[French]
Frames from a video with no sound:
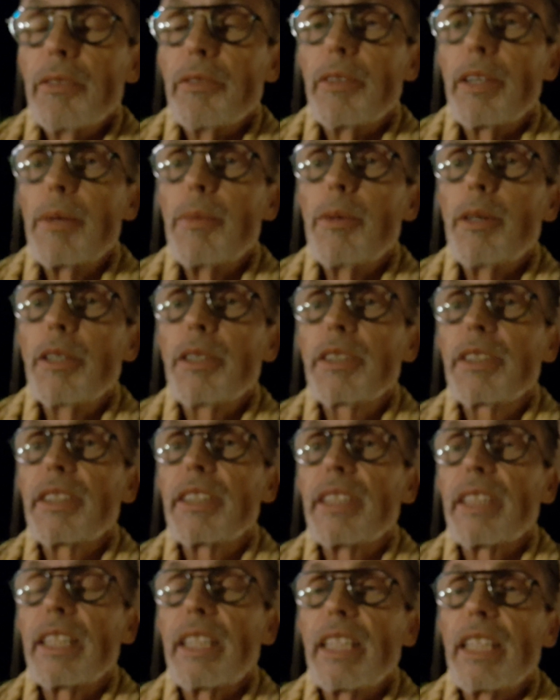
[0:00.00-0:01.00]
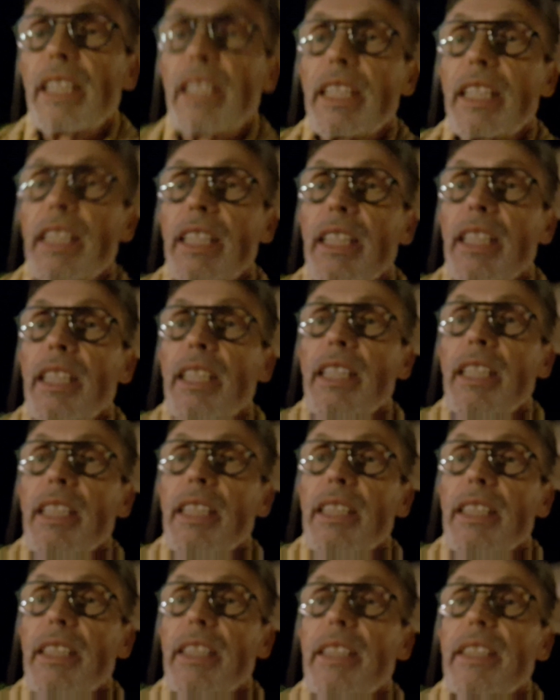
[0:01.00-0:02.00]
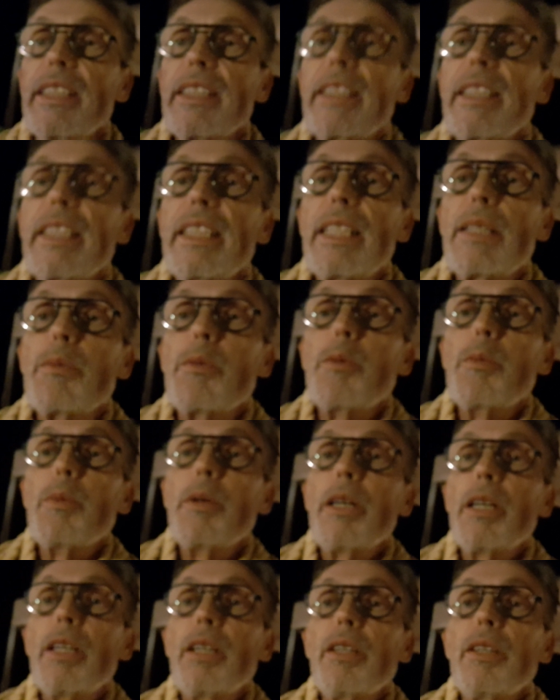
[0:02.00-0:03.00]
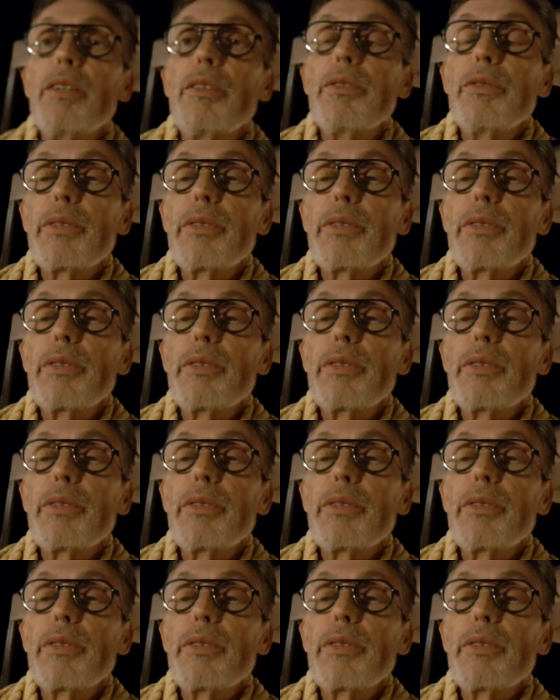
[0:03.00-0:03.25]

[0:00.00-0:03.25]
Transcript: Vraiment, c'est des moments